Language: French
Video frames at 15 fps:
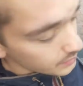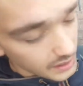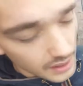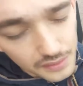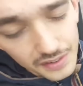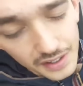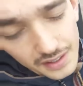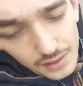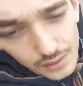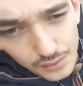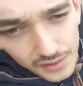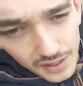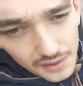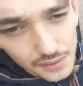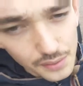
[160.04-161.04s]
il y a une,
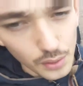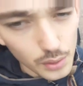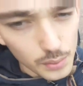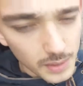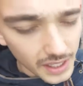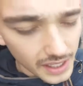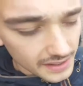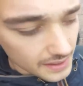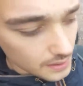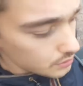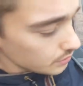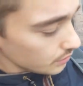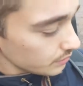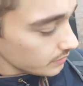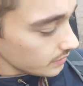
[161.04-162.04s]
une version upgradée
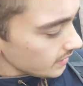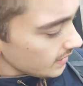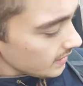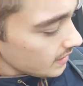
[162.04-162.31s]
aujourd'hui.